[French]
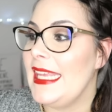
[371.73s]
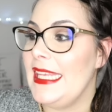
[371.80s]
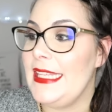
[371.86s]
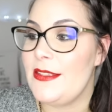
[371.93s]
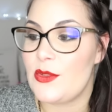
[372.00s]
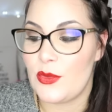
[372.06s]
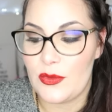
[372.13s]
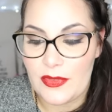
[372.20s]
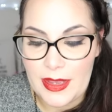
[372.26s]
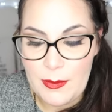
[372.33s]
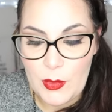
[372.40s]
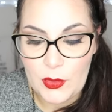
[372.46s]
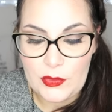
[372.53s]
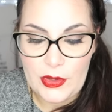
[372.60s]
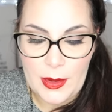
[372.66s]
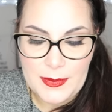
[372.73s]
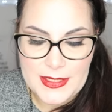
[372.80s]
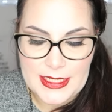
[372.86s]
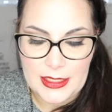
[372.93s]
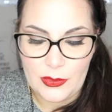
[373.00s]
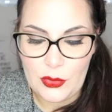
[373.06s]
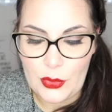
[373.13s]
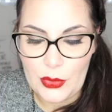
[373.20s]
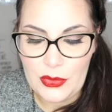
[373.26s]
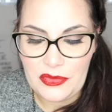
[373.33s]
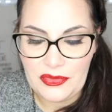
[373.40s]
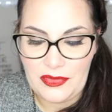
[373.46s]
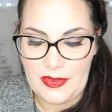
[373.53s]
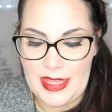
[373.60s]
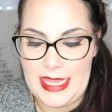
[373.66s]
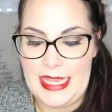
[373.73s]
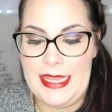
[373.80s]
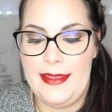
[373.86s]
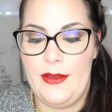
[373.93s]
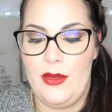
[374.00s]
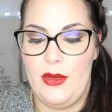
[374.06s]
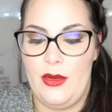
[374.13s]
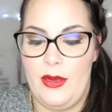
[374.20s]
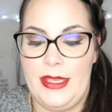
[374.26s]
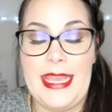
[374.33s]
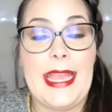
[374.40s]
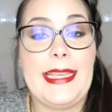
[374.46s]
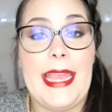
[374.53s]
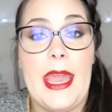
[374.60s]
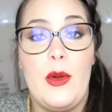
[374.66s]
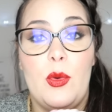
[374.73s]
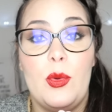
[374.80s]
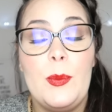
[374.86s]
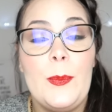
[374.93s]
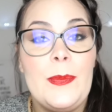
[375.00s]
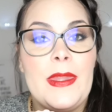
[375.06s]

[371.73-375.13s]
Ils sont vraiment top, c'est truffe et euh, cacao.